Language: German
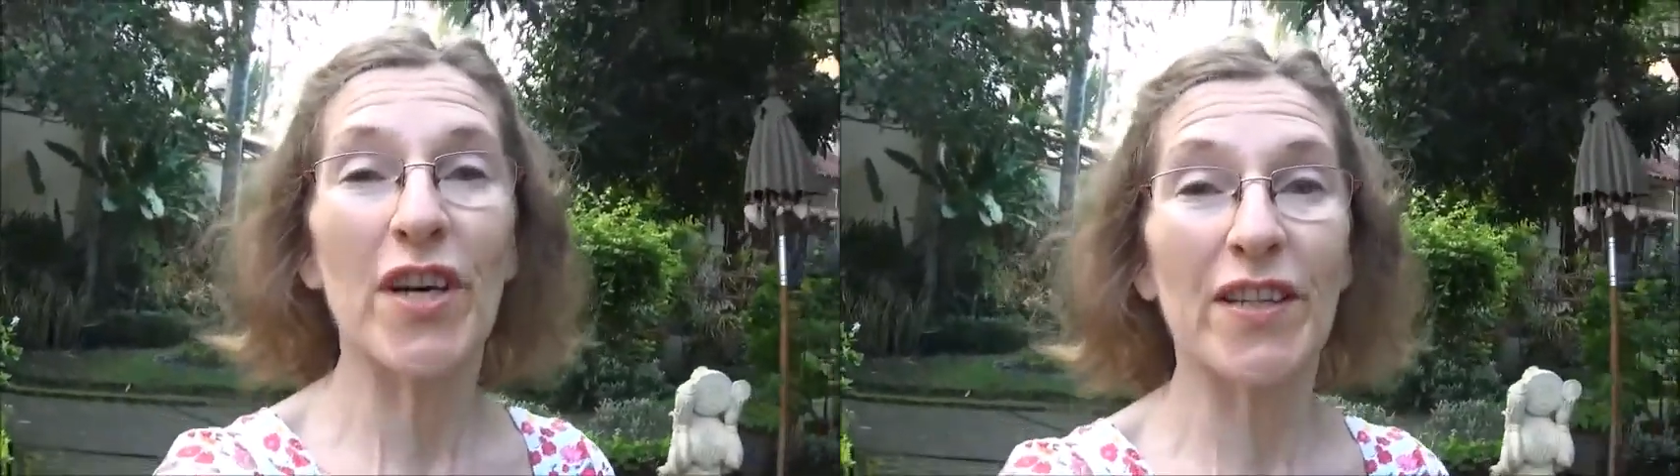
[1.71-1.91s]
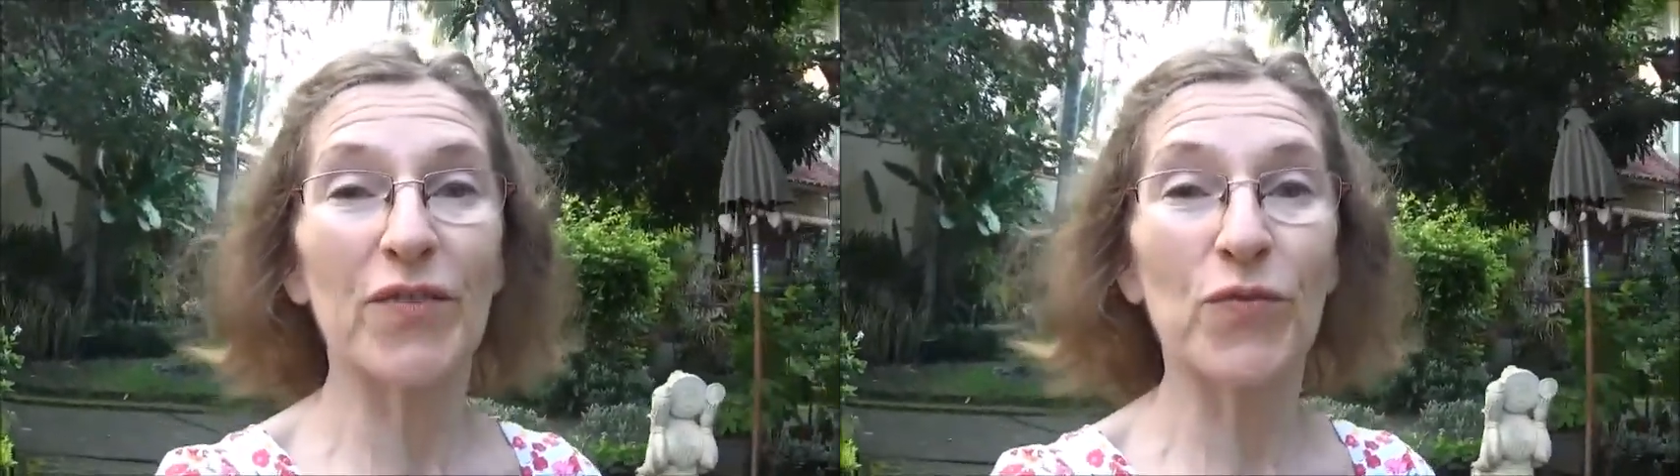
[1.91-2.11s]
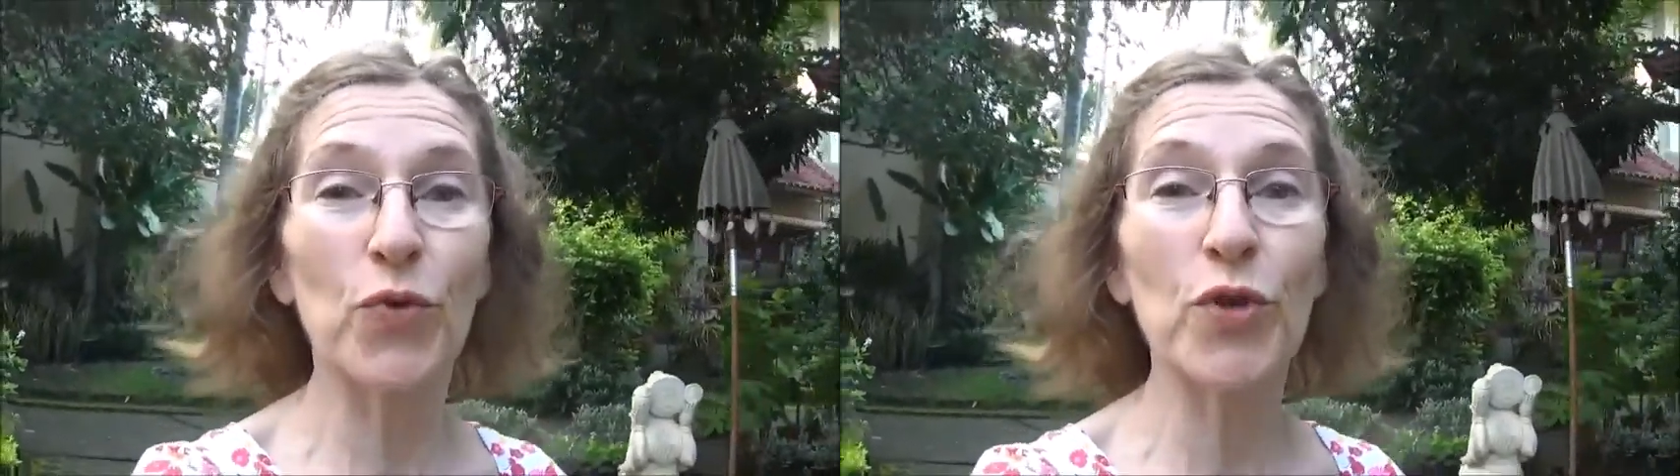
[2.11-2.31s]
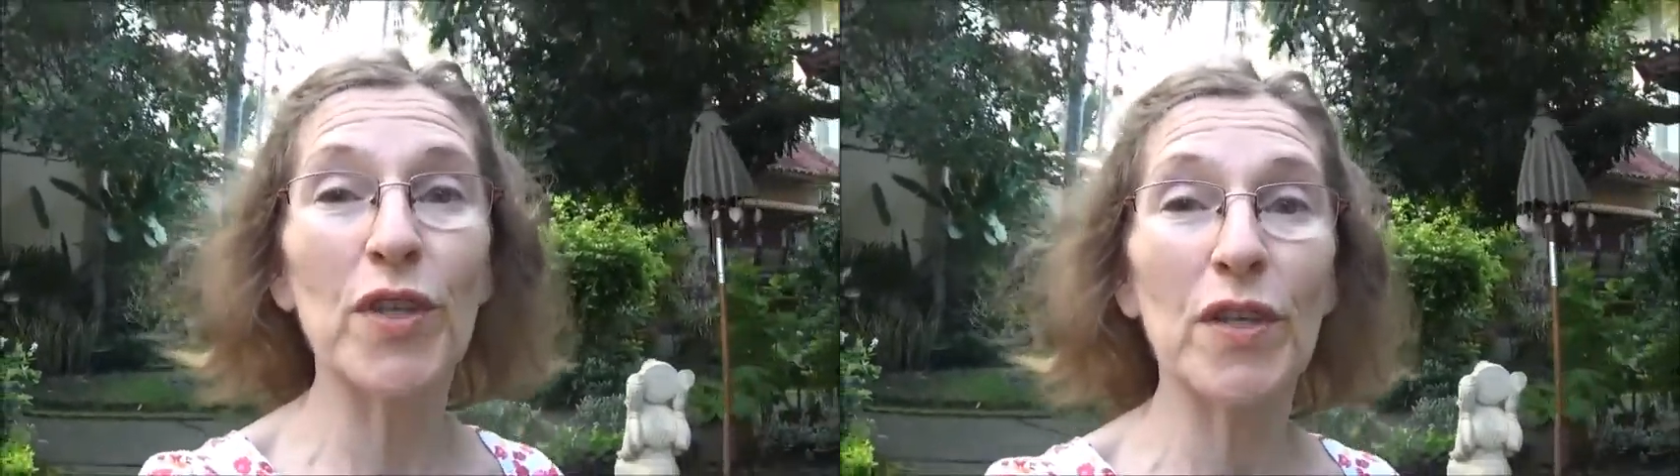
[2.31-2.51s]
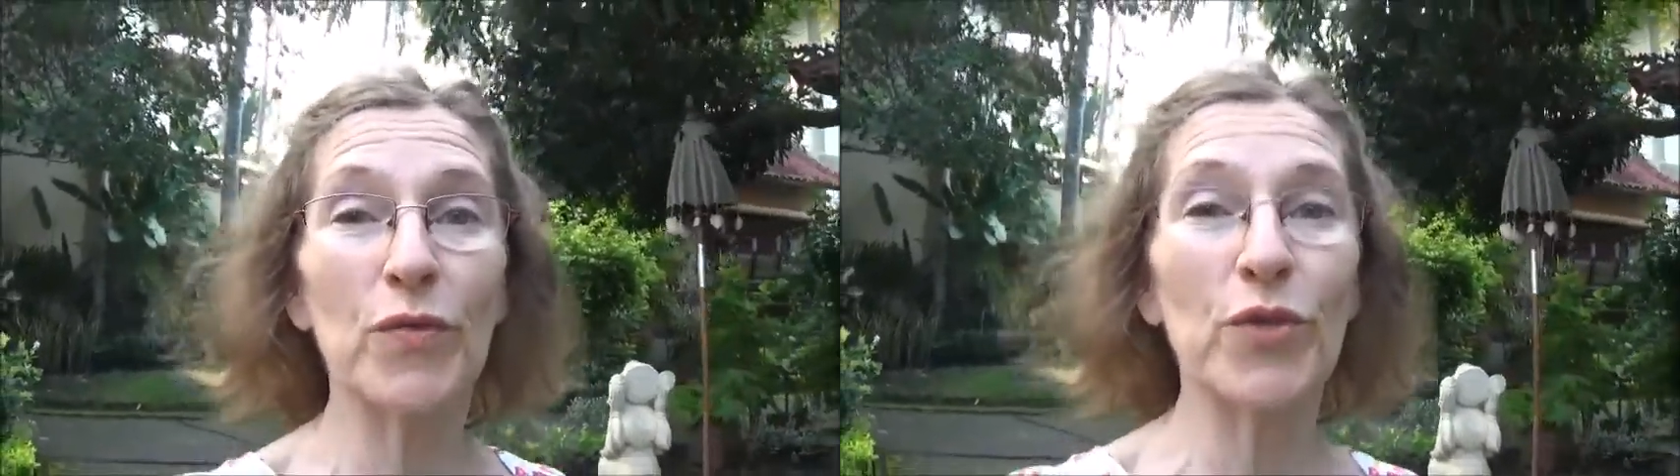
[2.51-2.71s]
einen
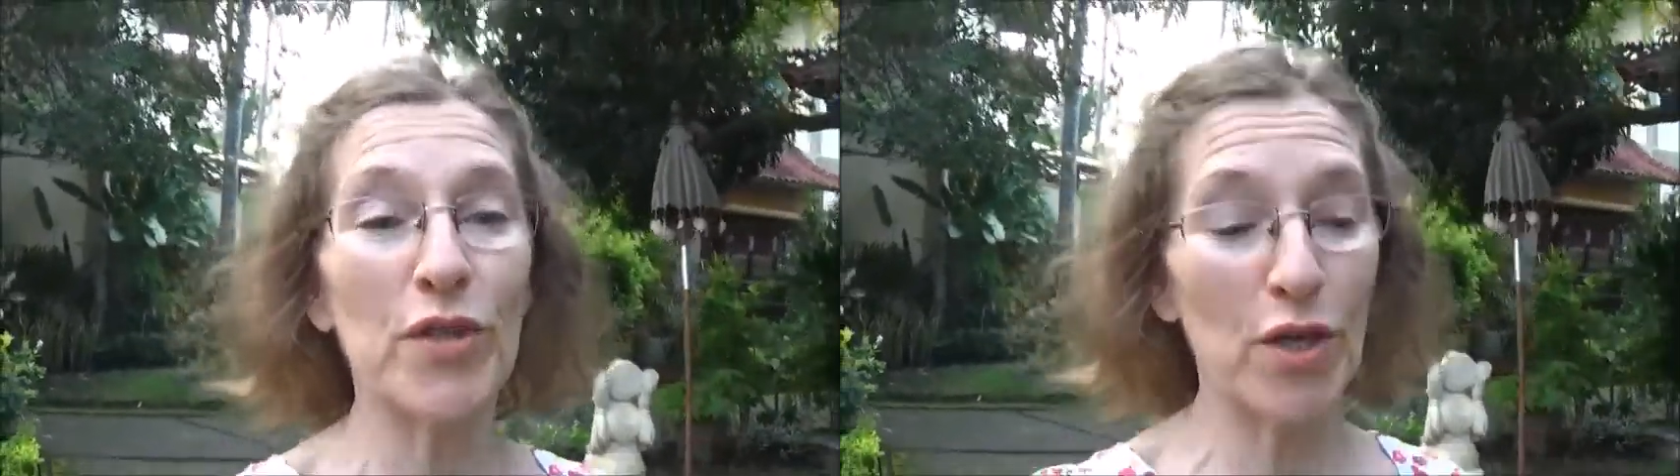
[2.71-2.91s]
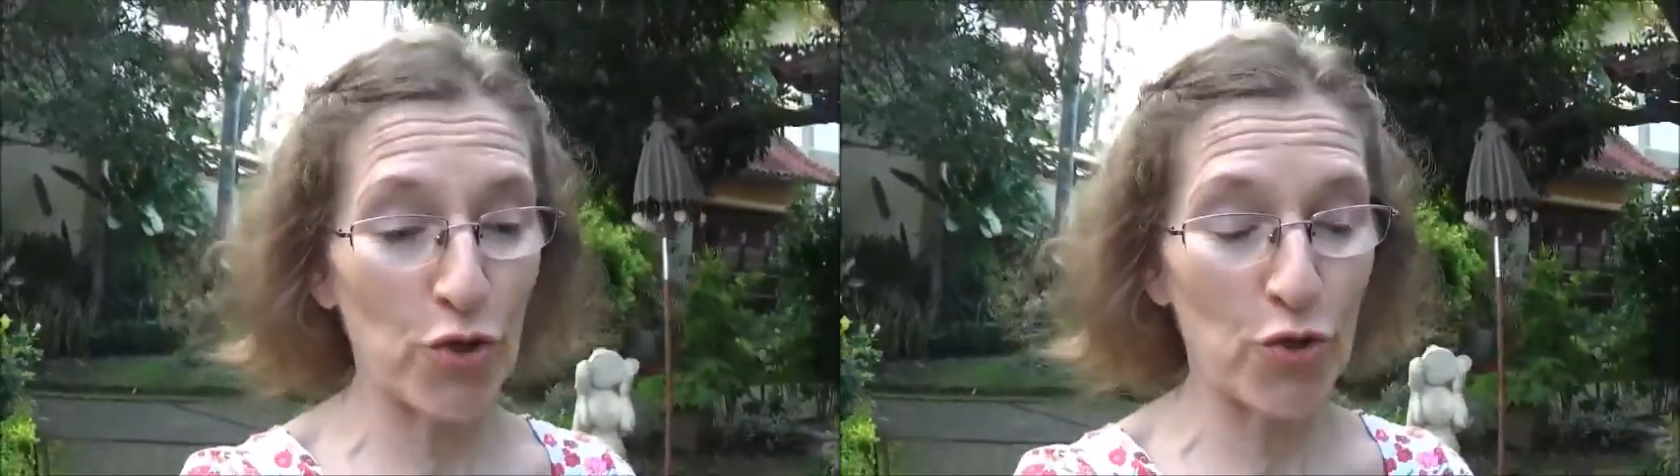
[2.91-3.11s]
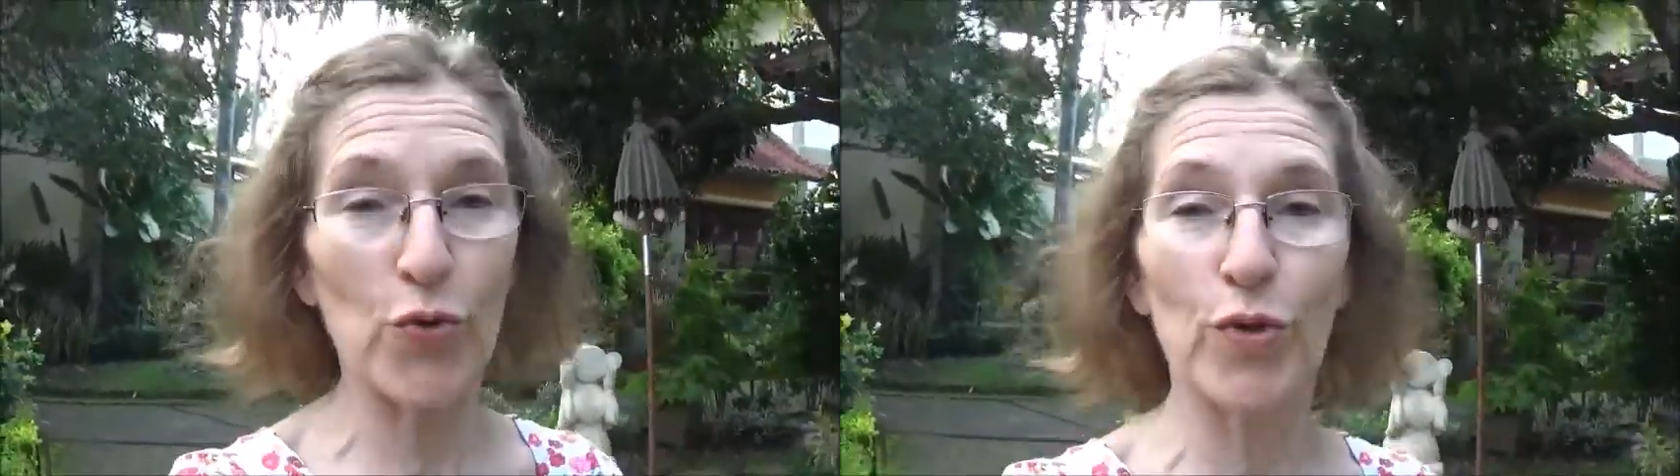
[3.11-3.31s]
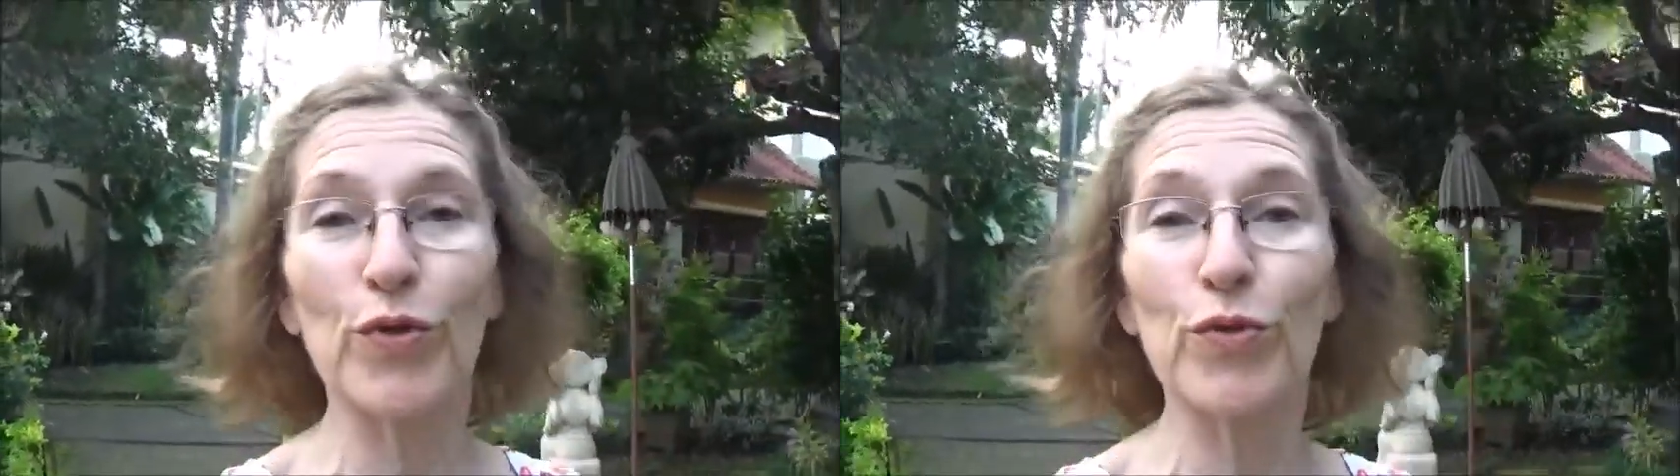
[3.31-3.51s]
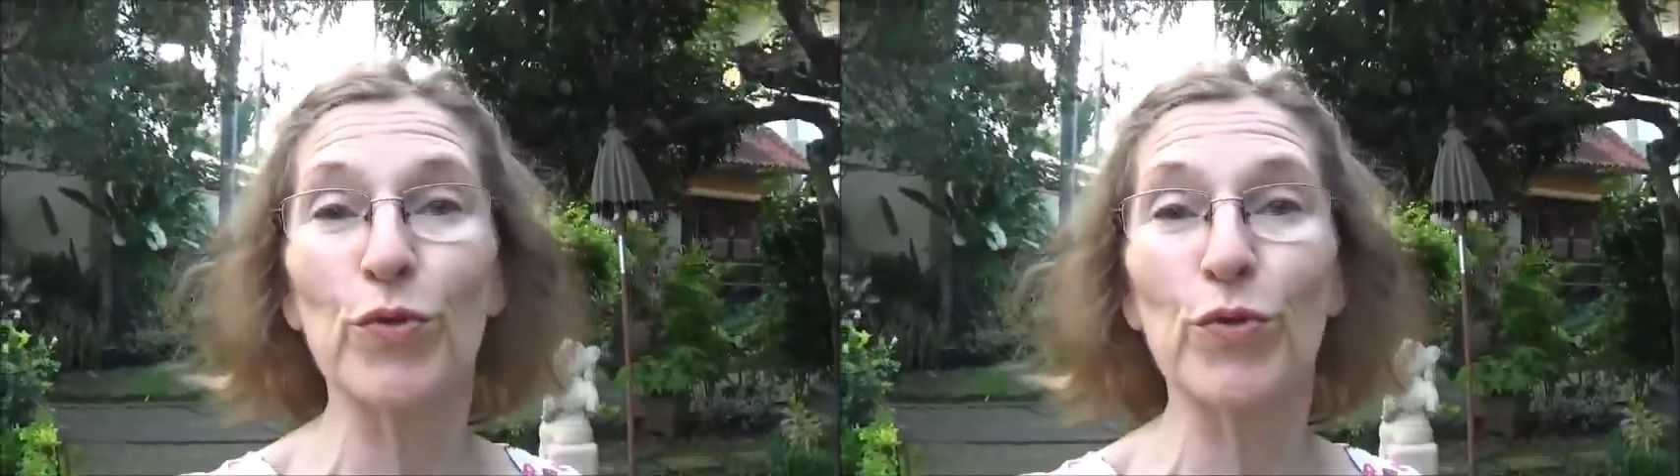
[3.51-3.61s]
wunder wunderschönen